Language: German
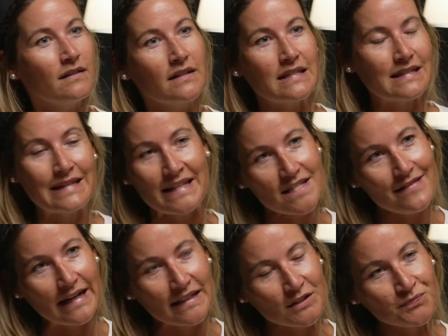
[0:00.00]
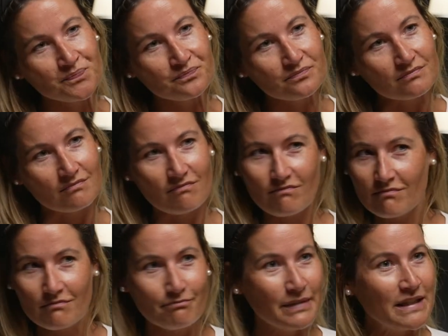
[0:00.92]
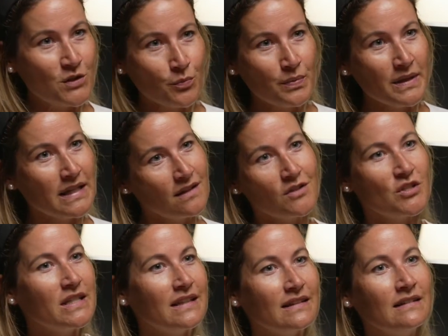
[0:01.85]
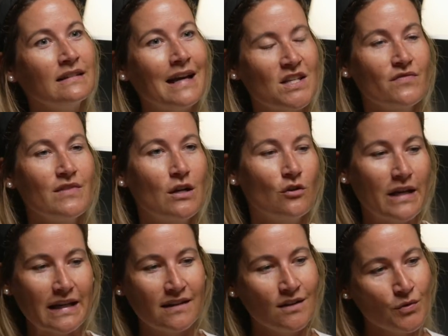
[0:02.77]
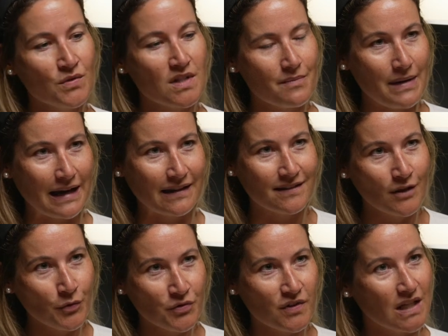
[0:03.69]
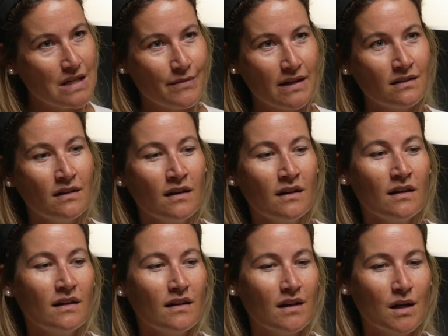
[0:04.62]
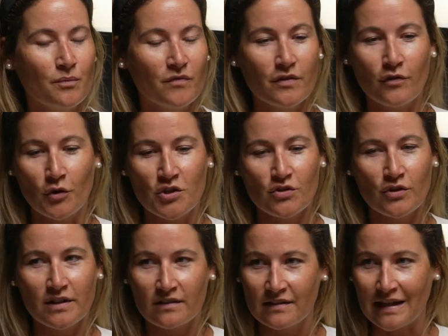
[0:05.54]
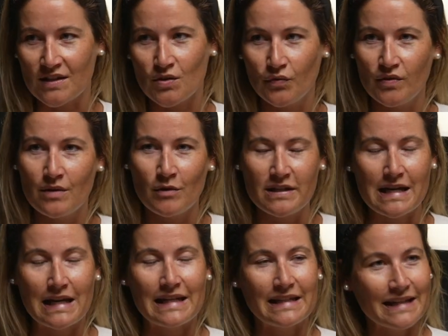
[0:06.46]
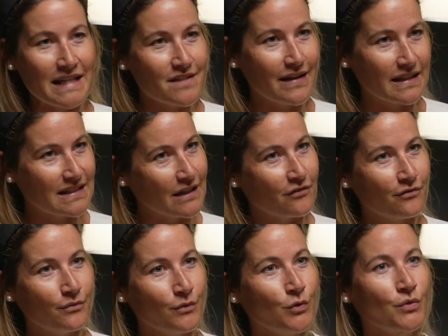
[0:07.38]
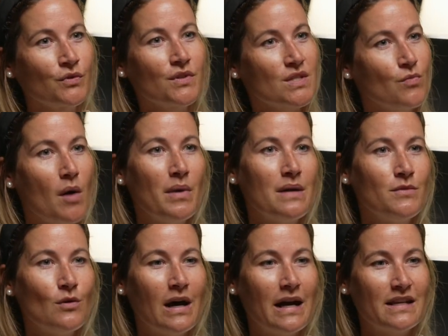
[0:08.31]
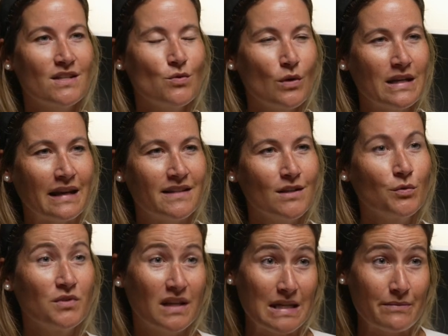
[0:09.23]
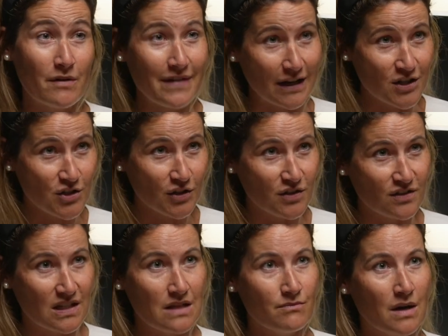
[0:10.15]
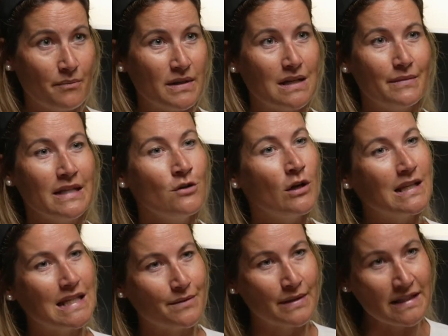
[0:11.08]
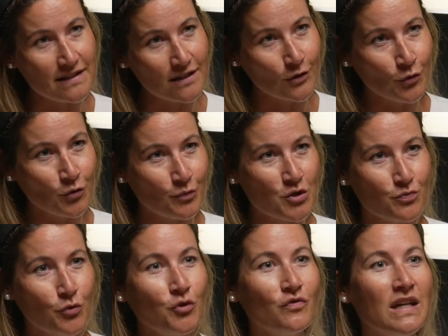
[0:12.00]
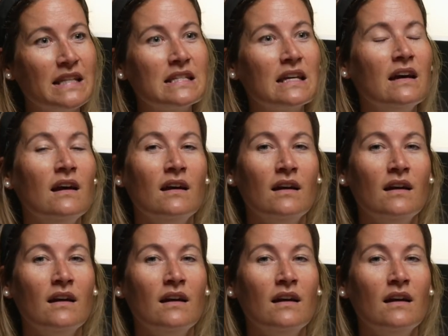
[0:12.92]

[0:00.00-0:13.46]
das Netzwerken B2B-Geschichten, also wir connecten unsere Partnerunternehmen. Ähm, wir veranstalten dazu viermal jährlich Netzwerktreffen und zweimal im Jahr eine sogenannte Unternehmerwerkstatt, die immer mit einem inhaltlichen Hintergrund bespült wird.